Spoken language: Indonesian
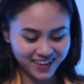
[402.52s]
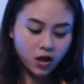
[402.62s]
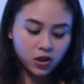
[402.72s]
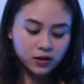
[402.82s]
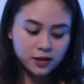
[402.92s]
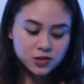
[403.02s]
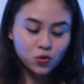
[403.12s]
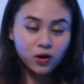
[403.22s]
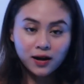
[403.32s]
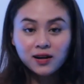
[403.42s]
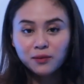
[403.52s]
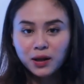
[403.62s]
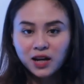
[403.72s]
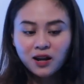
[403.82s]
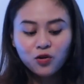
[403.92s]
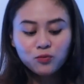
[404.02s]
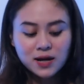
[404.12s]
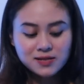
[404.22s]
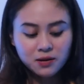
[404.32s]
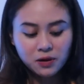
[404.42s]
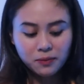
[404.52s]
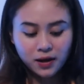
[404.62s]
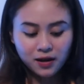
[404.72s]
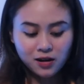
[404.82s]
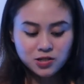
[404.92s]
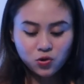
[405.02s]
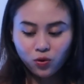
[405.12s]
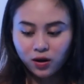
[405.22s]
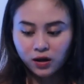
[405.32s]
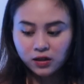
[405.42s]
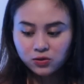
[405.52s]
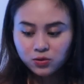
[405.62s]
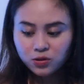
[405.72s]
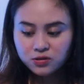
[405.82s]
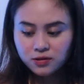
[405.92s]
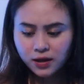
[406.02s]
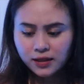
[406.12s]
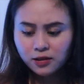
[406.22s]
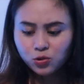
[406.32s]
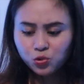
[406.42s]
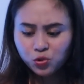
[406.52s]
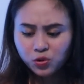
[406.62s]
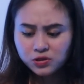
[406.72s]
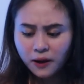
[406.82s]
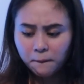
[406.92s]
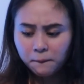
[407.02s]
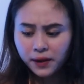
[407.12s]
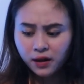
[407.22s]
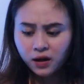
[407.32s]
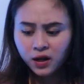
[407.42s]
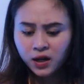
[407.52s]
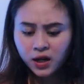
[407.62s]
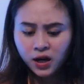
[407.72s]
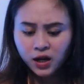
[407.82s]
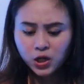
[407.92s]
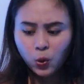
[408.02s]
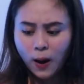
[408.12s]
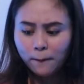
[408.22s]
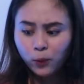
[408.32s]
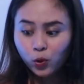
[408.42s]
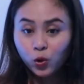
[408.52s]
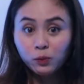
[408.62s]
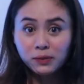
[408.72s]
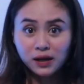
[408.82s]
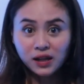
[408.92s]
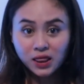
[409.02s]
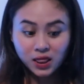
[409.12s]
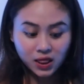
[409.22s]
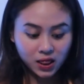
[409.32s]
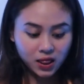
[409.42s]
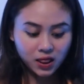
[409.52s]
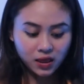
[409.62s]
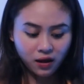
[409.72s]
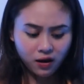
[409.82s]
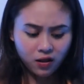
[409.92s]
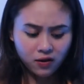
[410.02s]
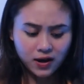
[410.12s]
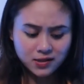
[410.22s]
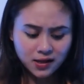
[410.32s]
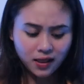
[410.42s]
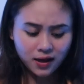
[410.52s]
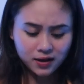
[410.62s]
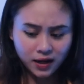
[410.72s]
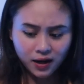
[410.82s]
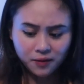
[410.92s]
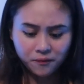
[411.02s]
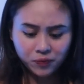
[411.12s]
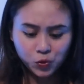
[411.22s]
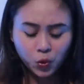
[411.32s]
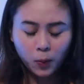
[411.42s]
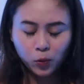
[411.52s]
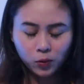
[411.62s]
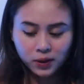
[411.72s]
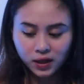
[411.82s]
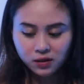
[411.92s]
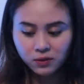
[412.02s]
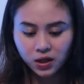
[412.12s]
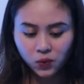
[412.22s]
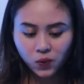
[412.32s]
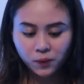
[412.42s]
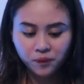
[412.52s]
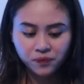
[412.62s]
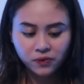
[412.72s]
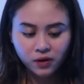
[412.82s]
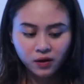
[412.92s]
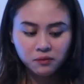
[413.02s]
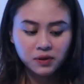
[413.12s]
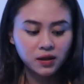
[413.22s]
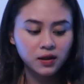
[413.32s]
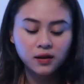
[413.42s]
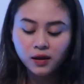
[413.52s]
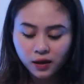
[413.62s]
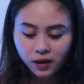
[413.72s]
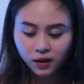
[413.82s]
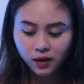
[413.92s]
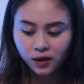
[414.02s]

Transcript: Kalau rice cooker kemarin aku masaknya pakai rice cooker itu kita tunggu hampir 20 menit kalau nggak salah deh 20 menit baru mendidih